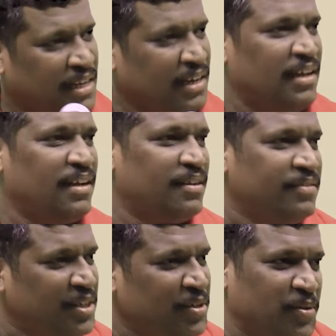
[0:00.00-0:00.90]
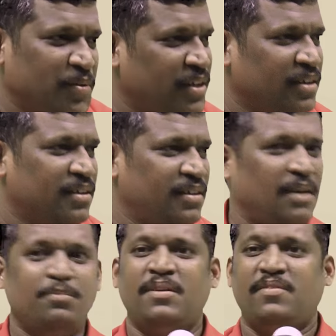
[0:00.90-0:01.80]
நீங்களா வெரி குட் வெரி குட்
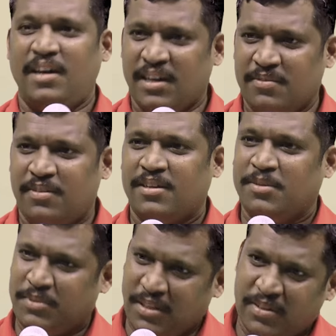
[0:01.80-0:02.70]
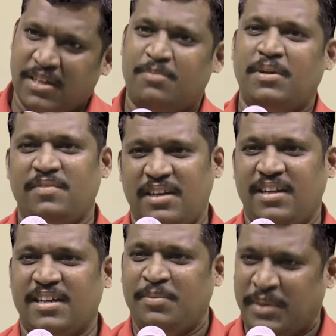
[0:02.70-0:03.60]
அம்மா வார வாரம் தவறாமல்
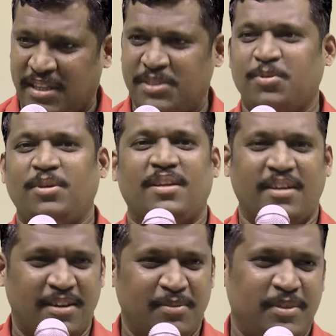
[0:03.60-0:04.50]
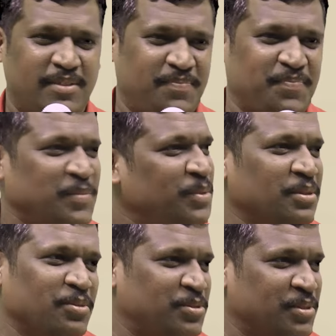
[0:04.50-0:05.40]
வெள்ளிக்கிழமை என்ன வச்சு குளிக்கிறாங்களாம்மா ரொம்ப
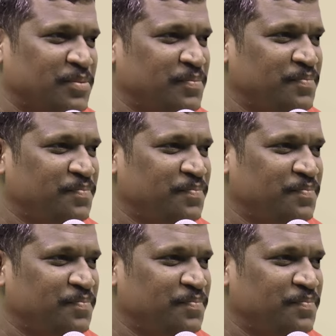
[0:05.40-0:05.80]
சந்தோஷம்